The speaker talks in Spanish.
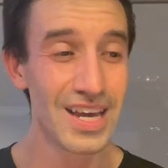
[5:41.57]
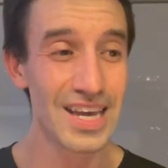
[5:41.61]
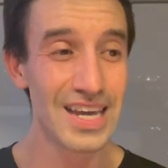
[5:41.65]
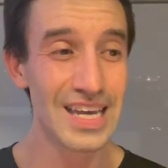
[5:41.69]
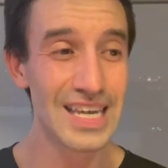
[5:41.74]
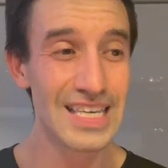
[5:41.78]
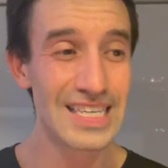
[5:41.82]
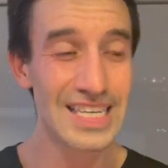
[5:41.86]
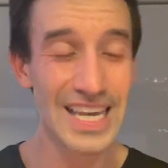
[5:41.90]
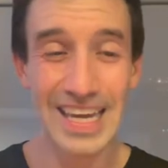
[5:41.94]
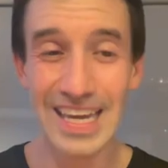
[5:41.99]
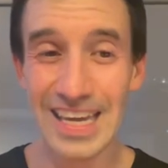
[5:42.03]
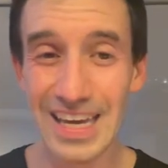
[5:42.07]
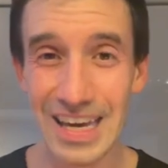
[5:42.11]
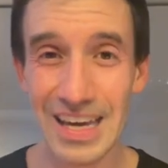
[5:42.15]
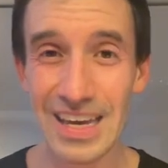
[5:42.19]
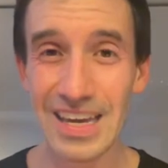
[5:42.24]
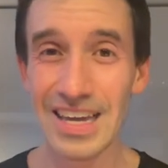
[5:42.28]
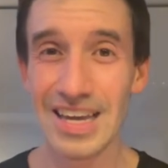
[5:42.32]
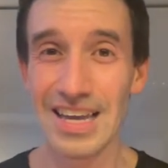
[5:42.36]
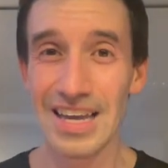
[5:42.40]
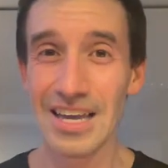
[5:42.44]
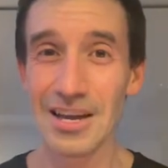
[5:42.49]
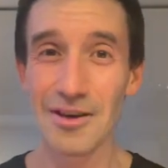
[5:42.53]
Y
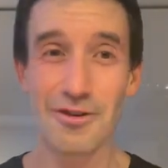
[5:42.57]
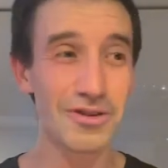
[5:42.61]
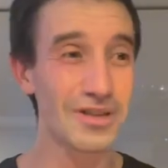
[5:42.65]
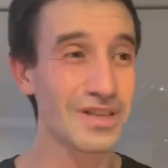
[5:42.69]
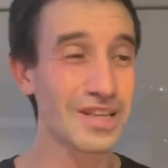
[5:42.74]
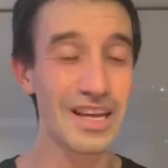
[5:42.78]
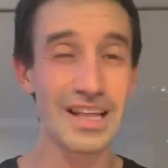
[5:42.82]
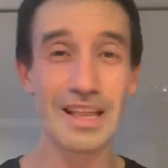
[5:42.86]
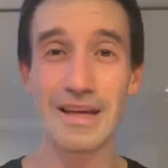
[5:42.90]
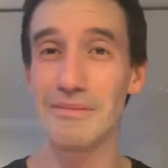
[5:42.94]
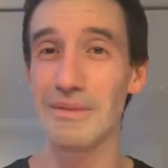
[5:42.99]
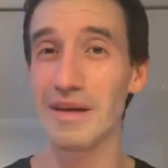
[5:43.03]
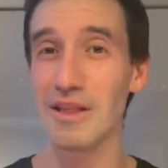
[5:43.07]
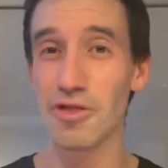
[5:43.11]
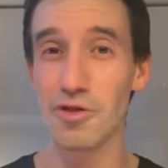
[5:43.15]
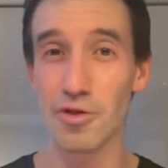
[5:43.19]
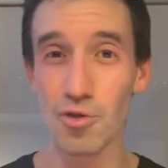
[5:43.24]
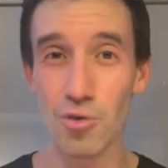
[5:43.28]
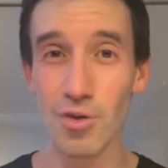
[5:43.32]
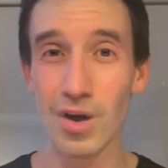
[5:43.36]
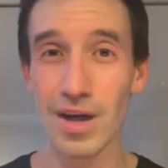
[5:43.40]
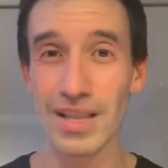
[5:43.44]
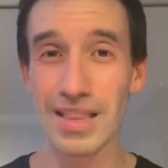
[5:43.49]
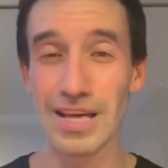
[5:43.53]
seguí y conté de mis
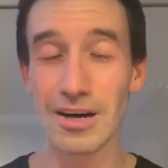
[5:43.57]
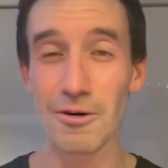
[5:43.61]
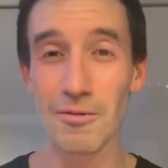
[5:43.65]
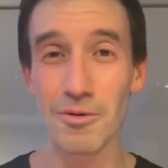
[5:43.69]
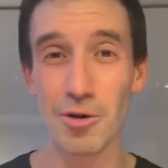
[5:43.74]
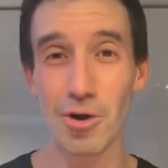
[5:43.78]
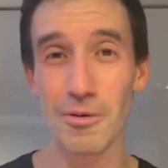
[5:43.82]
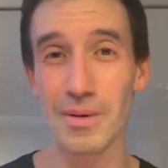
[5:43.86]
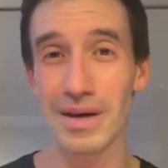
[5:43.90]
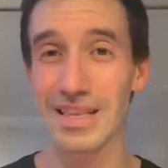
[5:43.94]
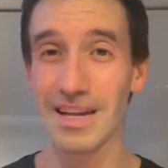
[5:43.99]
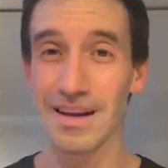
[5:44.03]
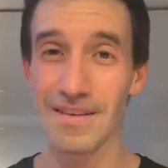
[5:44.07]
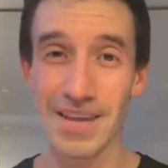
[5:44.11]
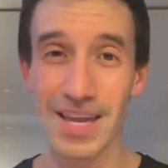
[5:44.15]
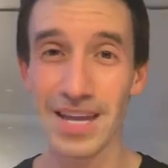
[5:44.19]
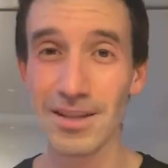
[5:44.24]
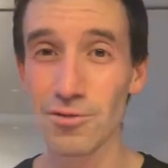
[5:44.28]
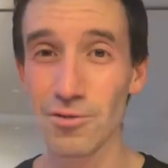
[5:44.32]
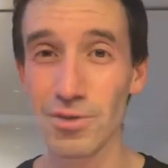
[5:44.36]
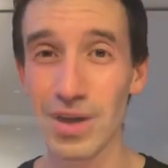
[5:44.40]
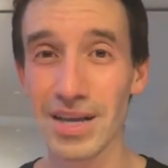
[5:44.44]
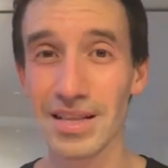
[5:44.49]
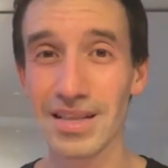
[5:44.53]
dudas, de cómo no me atreví a
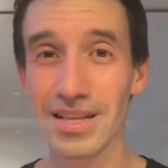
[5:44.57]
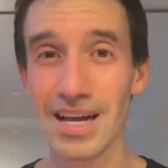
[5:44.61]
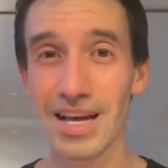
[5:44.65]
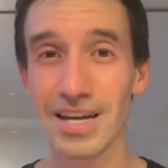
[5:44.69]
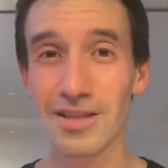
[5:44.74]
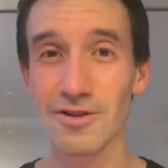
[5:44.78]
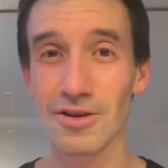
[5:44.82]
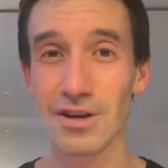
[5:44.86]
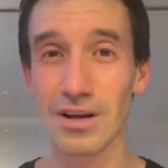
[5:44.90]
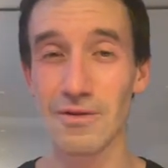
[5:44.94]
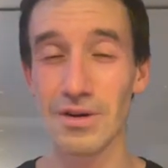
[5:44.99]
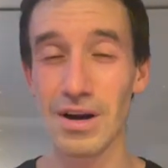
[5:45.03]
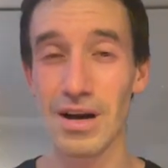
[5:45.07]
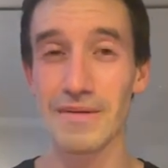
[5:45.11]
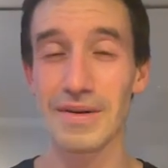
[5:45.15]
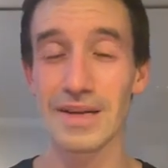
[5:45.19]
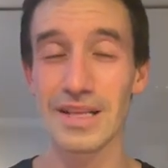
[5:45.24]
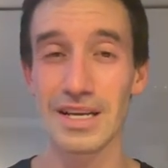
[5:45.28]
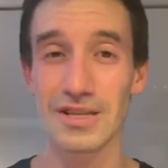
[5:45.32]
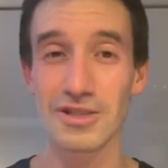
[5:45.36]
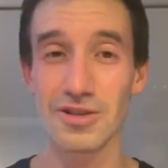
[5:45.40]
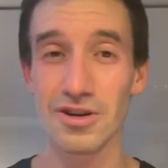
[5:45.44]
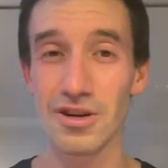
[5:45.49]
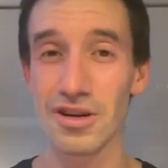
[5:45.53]
estudiar teatro, que es una
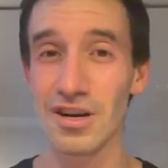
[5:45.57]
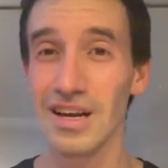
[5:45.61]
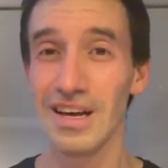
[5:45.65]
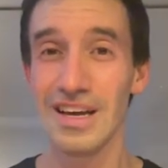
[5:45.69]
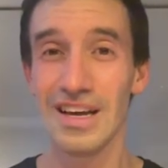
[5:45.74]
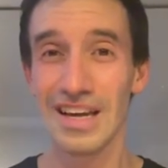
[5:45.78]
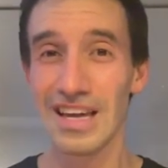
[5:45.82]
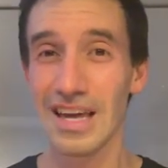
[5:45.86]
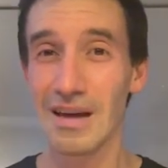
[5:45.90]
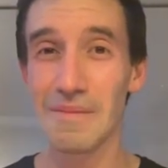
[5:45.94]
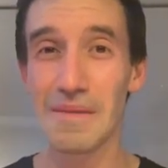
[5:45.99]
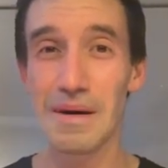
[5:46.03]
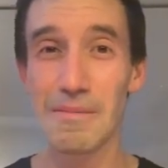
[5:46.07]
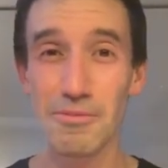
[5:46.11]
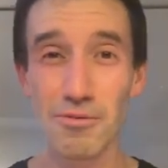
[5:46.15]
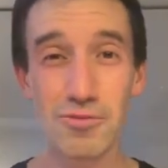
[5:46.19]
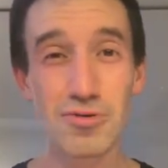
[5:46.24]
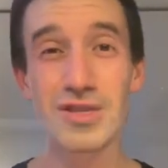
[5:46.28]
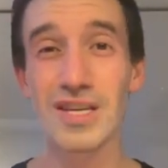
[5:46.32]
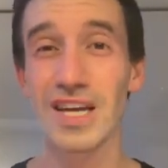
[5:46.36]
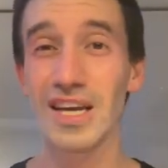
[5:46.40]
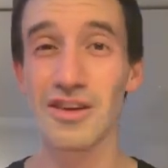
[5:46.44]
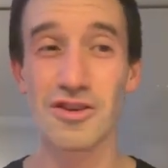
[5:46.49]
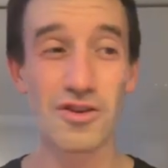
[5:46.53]
limitación que me
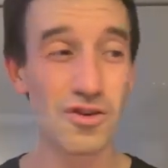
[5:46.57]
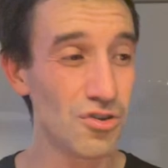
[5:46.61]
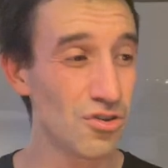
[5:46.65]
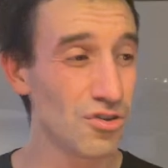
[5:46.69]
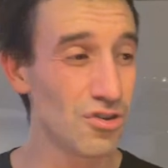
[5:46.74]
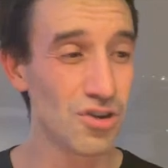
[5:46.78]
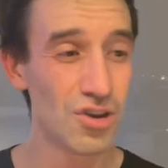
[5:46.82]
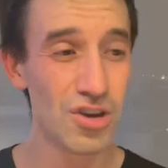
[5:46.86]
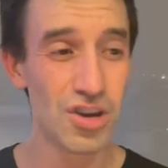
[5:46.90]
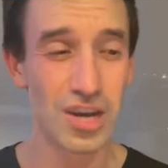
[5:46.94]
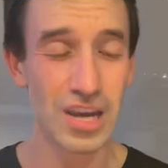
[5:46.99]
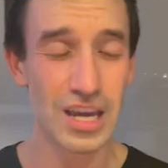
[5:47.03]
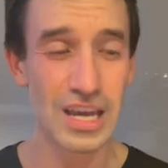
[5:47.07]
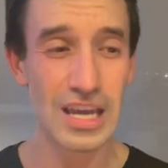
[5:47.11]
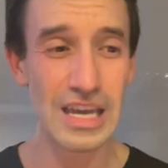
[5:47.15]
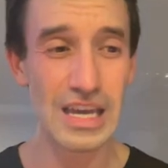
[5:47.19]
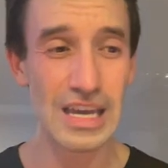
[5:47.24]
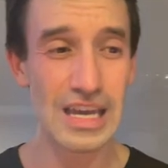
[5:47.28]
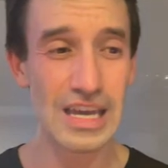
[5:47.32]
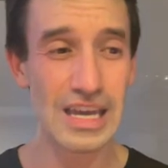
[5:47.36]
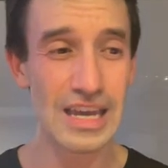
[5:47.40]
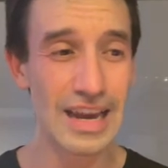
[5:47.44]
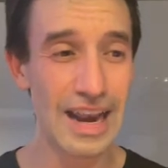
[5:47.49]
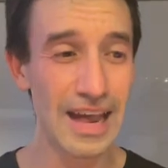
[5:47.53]
puse yo,
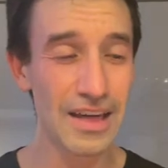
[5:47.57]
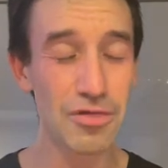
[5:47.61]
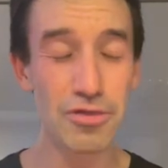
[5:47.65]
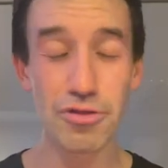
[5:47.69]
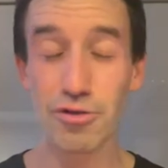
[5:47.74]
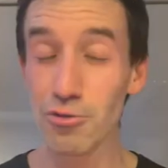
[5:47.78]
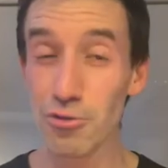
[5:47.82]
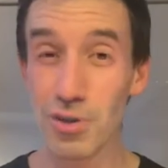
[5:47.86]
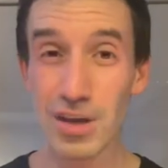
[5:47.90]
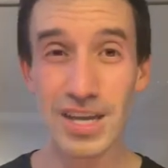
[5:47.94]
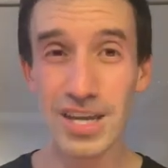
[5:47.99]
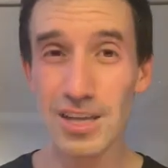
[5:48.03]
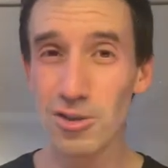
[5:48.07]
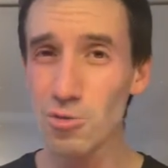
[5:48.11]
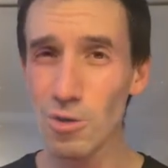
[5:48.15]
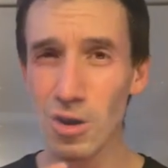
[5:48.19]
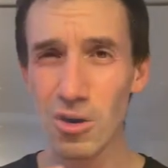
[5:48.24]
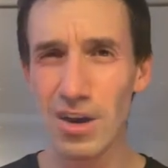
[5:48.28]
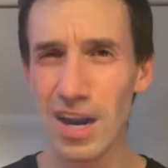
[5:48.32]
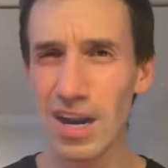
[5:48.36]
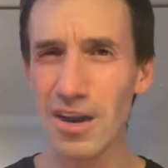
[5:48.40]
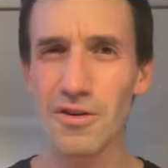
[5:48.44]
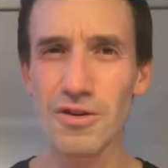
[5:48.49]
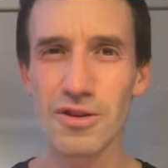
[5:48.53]
y, y las dudas que tuve a
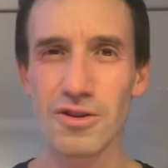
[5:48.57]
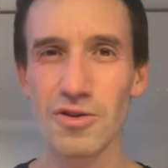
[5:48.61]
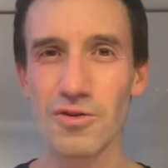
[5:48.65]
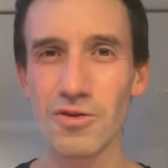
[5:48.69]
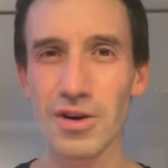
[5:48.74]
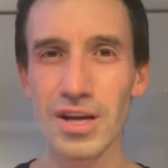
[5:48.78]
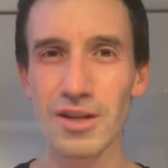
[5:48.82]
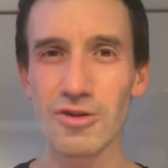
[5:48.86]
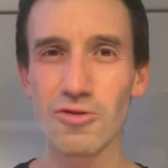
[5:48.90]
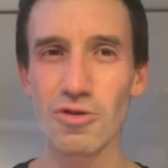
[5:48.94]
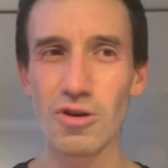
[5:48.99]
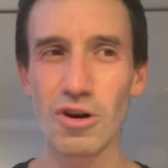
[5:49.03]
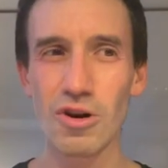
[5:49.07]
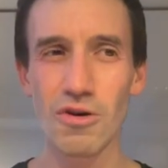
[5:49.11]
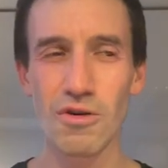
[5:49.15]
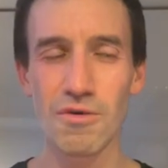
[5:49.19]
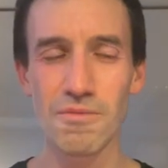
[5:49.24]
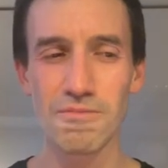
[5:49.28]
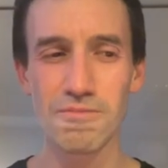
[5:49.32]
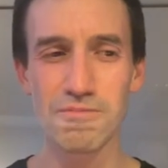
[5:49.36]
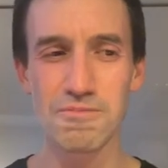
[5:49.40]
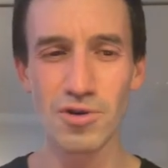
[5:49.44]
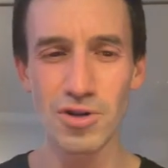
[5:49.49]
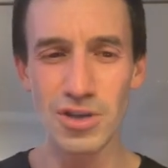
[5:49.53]
lo largo de todo esto y lo
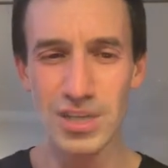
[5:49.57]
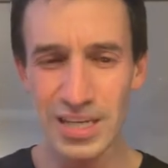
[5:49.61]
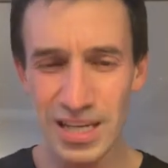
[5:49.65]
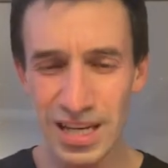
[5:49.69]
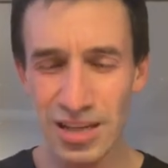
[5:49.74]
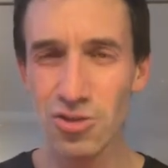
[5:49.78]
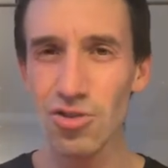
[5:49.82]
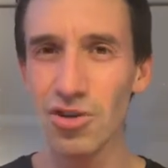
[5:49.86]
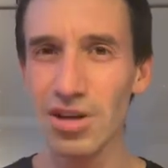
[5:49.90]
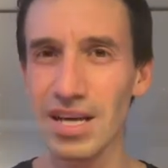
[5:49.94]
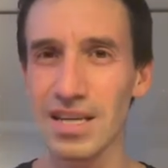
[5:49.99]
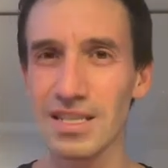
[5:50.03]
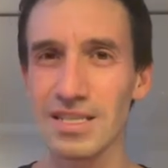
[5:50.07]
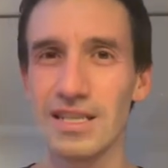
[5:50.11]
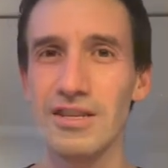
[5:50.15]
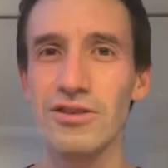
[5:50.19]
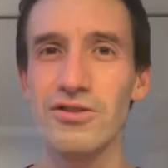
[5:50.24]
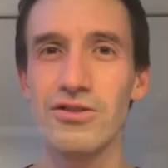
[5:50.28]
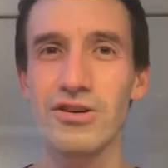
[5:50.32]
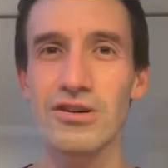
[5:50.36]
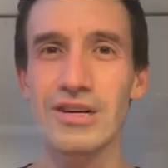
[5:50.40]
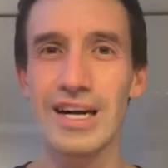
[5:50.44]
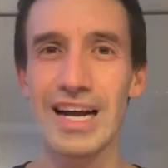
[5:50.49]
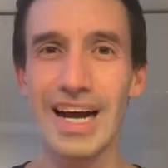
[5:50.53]
bonito que ha
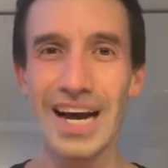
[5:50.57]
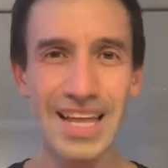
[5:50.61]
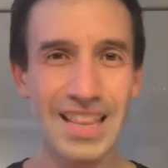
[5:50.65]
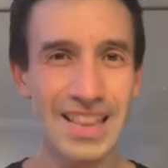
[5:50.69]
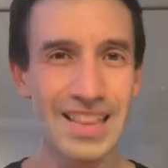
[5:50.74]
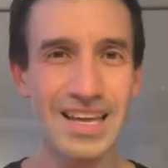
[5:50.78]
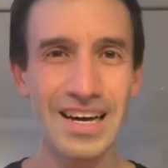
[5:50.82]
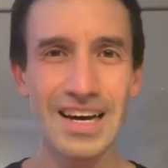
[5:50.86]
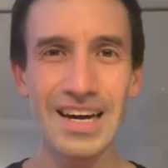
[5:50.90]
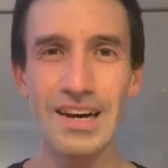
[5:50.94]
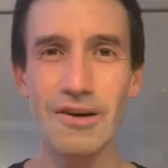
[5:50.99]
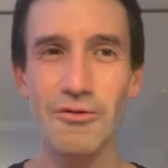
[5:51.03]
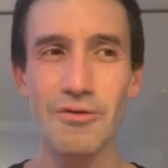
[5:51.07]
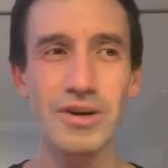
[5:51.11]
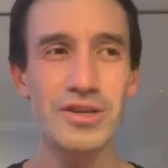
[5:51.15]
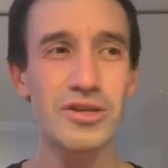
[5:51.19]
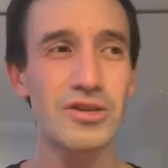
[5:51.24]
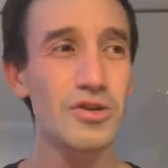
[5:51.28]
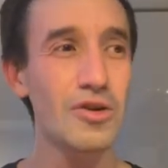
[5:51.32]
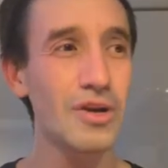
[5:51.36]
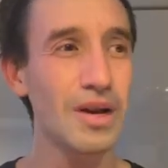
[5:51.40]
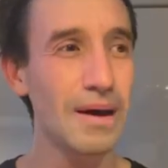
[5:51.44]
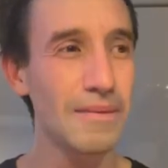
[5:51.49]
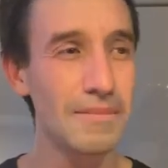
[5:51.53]
sido cada
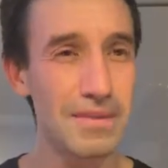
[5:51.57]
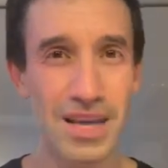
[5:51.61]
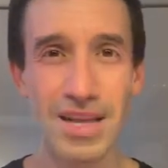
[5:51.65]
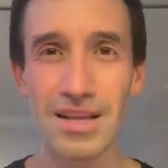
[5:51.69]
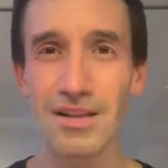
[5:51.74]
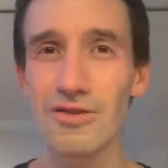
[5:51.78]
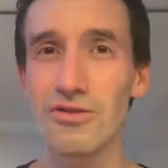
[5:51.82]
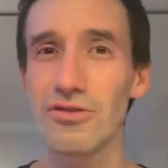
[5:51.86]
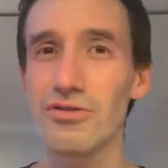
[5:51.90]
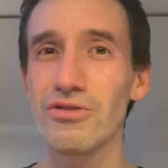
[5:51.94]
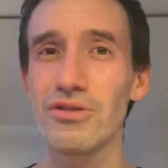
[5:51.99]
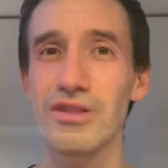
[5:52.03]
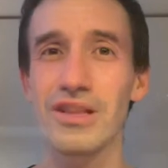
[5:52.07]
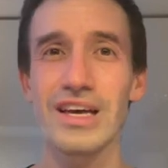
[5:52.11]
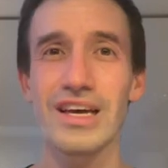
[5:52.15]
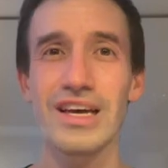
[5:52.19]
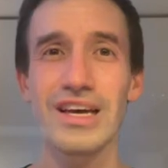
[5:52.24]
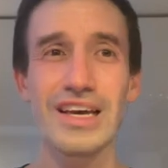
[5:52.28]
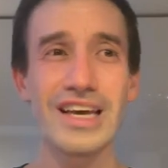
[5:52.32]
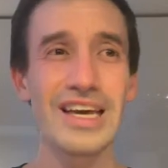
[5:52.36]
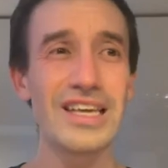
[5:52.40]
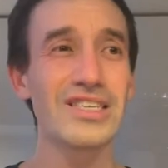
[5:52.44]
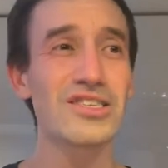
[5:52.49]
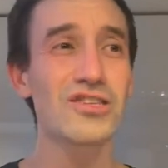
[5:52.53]
cuestionamiento
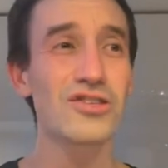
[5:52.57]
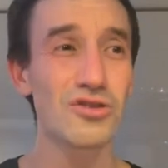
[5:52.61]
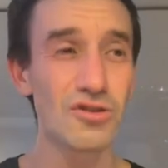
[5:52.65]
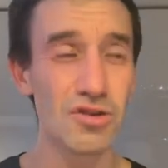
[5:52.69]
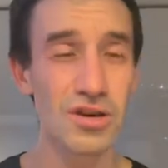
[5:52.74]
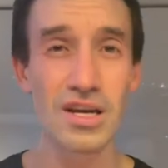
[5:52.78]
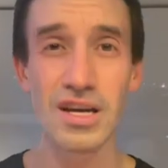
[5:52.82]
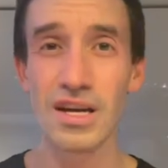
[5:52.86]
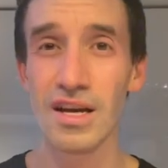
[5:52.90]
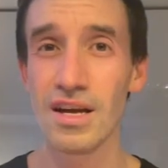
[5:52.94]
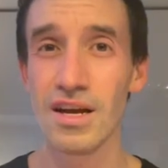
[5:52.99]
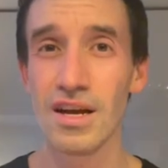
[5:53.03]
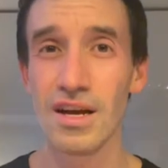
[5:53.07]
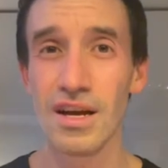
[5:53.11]
de quién soy